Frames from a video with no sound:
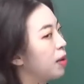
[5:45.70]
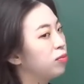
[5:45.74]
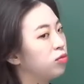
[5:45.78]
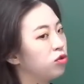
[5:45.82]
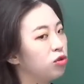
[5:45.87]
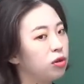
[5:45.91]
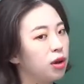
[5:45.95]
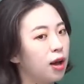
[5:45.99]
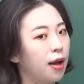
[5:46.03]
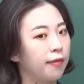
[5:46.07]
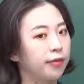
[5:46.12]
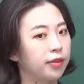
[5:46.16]

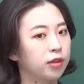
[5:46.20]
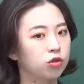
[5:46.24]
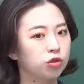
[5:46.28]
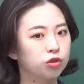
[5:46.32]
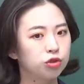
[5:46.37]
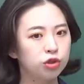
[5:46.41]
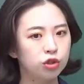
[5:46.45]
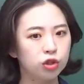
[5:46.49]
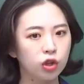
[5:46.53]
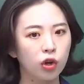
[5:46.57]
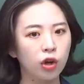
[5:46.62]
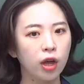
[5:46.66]
물란
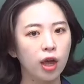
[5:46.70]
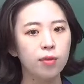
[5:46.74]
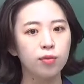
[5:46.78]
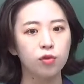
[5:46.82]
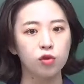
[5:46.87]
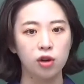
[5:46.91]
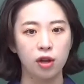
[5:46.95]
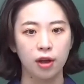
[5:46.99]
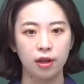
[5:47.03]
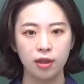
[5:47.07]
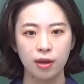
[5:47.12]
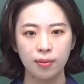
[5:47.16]
군정의
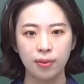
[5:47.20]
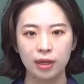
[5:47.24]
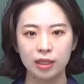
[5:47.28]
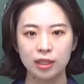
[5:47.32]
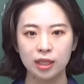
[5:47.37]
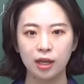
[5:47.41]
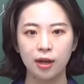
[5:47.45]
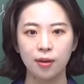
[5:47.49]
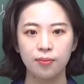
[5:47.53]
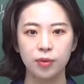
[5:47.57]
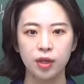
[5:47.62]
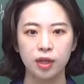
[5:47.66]
물란이
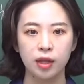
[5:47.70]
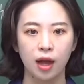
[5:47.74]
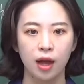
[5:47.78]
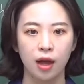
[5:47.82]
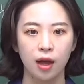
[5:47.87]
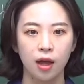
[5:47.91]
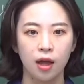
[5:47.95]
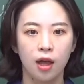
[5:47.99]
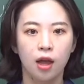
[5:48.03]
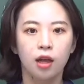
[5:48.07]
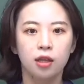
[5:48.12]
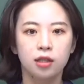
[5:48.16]
발생합니다.
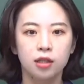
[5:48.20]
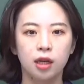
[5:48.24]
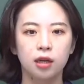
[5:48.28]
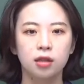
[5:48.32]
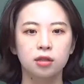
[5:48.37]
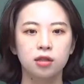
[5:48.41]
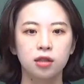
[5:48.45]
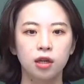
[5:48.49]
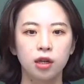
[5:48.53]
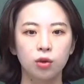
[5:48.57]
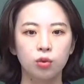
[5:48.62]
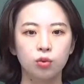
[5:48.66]
자,
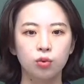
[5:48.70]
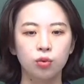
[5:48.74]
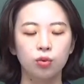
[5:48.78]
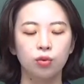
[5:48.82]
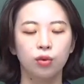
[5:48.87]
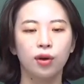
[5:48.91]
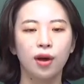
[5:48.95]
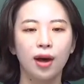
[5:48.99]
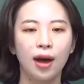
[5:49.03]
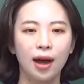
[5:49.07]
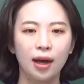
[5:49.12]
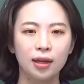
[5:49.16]
그리고
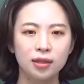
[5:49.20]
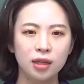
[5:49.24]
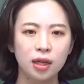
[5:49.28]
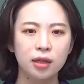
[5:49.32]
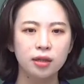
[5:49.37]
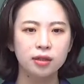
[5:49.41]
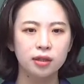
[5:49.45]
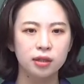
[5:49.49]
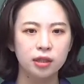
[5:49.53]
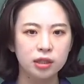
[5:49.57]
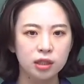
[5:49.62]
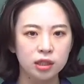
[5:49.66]
가장
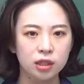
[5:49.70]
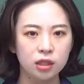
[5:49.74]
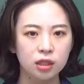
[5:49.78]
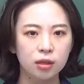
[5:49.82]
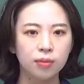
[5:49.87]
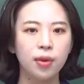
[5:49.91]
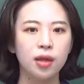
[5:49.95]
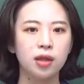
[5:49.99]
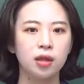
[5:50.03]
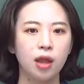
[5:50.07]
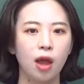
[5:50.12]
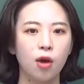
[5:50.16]

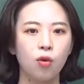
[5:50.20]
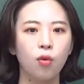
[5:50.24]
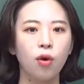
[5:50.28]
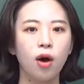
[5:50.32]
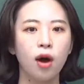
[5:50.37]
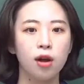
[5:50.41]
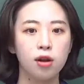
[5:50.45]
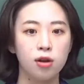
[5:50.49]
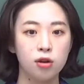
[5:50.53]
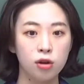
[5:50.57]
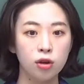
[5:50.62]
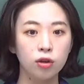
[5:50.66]
극심했다고
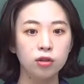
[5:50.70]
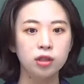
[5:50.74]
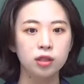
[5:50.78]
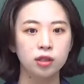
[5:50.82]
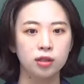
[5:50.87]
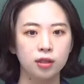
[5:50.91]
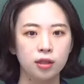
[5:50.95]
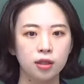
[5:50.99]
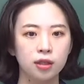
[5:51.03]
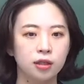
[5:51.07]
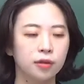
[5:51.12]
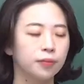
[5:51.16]

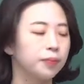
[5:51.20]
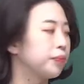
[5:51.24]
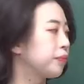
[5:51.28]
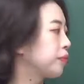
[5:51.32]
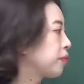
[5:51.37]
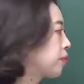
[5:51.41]
알려지는